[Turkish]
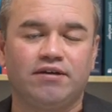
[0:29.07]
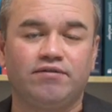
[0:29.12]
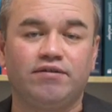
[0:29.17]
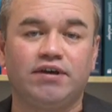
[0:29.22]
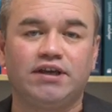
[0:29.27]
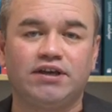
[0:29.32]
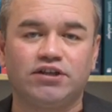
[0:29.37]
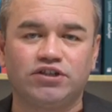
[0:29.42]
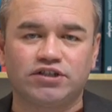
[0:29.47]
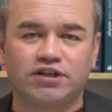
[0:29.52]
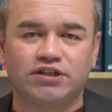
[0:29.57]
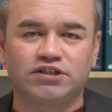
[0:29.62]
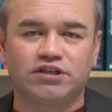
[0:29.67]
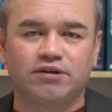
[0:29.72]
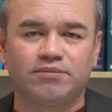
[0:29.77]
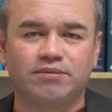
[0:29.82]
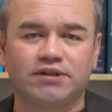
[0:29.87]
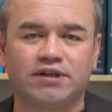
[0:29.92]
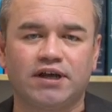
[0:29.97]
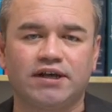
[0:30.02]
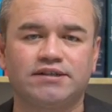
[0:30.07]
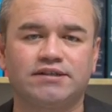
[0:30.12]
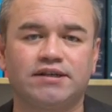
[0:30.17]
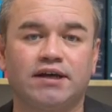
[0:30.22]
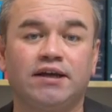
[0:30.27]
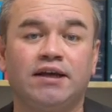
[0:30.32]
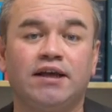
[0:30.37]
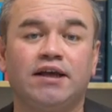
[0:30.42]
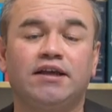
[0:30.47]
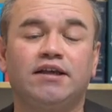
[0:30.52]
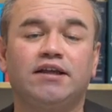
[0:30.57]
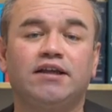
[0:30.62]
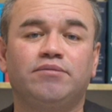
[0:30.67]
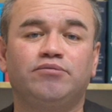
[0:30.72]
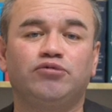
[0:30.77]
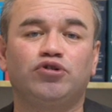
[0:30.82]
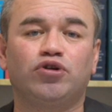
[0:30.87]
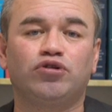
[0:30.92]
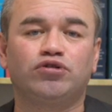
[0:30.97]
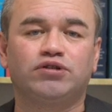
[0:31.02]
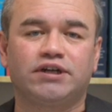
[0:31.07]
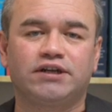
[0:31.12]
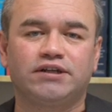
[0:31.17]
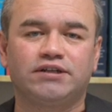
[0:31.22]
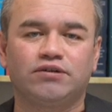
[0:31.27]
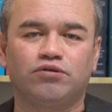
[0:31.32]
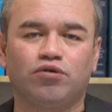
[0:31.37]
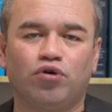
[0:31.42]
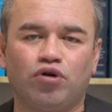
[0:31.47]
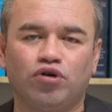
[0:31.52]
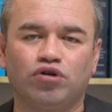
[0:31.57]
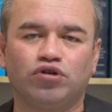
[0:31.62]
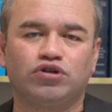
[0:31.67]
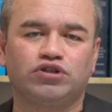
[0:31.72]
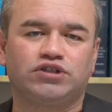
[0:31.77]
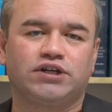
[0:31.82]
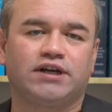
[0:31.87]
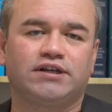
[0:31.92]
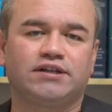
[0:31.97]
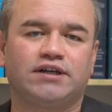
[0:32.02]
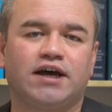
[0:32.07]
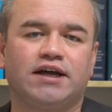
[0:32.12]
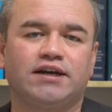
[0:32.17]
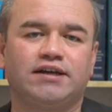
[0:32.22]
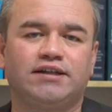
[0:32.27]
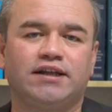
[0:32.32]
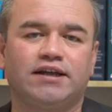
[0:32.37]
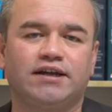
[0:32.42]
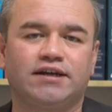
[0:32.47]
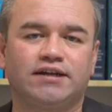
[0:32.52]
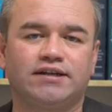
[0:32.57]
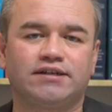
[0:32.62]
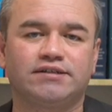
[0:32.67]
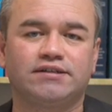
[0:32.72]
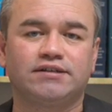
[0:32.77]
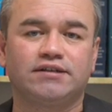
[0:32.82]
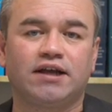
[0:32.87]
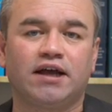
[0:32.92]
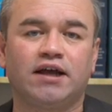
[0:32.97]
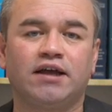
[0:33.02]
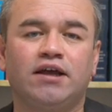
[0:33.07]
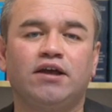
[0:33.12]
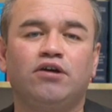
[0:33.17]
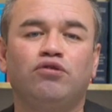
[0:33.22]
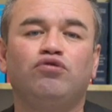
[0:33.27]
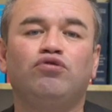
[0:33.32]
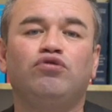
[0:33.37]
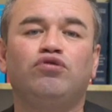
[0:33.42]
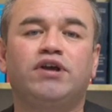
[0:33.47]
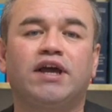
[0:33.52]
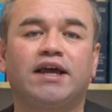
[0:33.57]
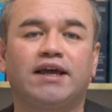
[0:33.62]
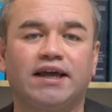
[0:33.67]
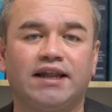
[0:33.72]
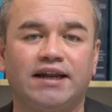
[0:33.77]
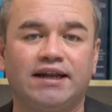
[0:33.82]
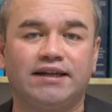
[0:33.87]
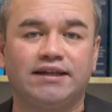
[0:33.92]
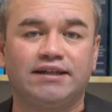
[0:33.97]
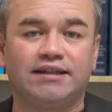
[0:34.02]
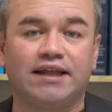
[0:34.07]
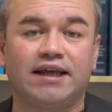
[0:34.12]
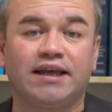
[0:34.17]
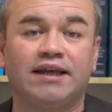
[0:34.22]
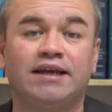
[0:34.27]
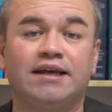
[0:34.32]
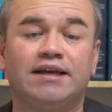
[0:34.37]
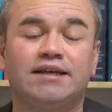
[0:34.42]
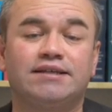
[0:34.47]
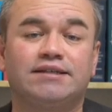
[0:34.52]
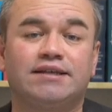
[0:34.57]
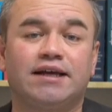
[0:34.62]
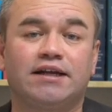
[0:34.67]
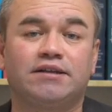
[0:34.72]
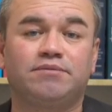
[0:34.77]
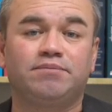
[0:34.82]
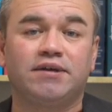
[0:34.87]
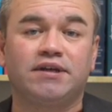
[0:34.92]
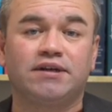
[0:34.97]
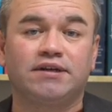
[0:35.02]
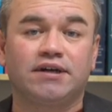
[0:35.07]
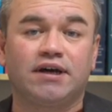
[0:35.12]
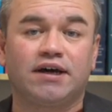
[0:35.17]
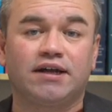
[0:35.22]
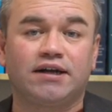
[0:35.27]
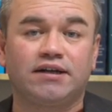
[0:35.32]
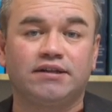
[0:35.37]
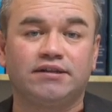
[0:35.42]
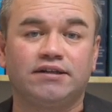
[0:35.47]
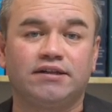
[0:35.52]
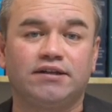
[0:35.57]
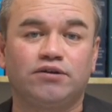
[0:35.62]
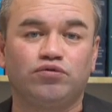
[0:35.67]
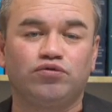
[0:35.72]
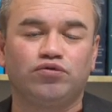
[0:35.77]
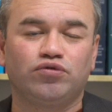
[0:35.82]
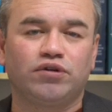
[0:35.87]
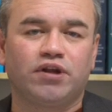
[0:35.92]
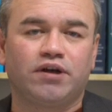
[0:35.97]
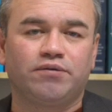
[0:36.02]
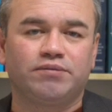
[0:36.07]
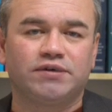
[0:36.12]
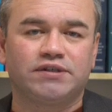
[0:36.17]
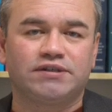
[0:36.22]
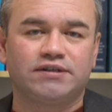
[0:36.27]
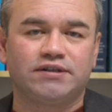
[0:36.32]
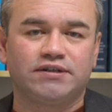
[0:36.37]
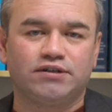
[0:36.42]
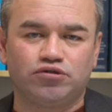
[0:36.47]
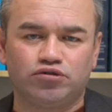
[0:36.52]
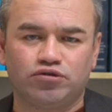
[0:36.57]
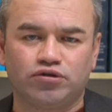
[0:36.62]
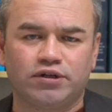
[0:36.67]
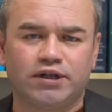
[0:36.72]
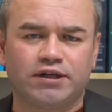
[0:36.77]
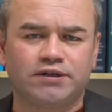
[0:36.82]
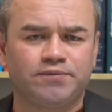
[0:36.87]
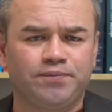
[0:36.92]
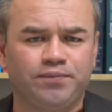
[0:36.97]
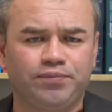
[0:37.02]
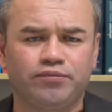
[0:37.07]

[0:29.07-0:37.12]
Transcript: ve ikinci aşamadaysa 24 Aralık 10 Ocak tarihleri arasında ülke genelinde sert bir karantina uygulanmasını istiyorlar.